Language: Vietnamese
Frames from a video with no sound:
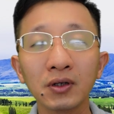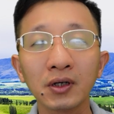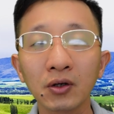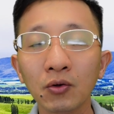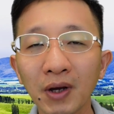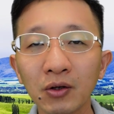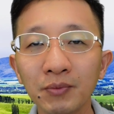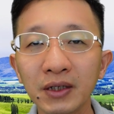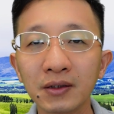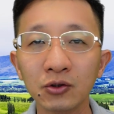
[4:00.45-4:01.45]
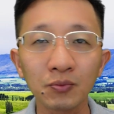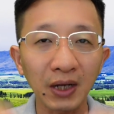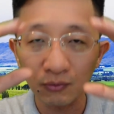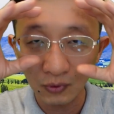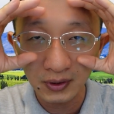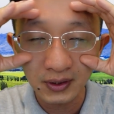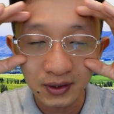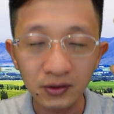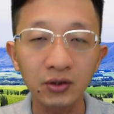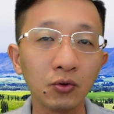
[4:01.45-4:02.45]
cái con mắt của mình thì chúng ta cũng có thể
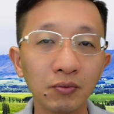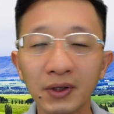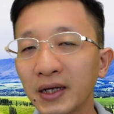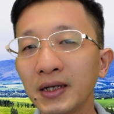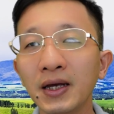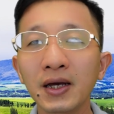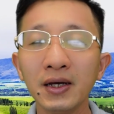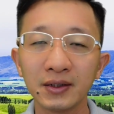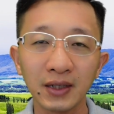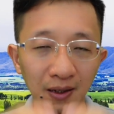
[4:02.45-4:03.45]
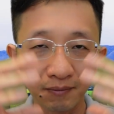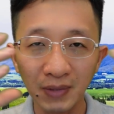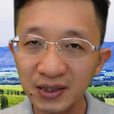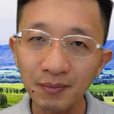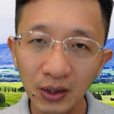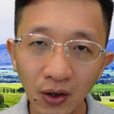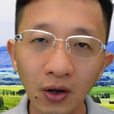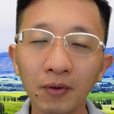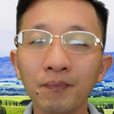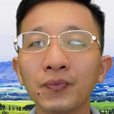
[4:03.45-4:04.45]
sử, sử dụng cái dạng massage mắt đó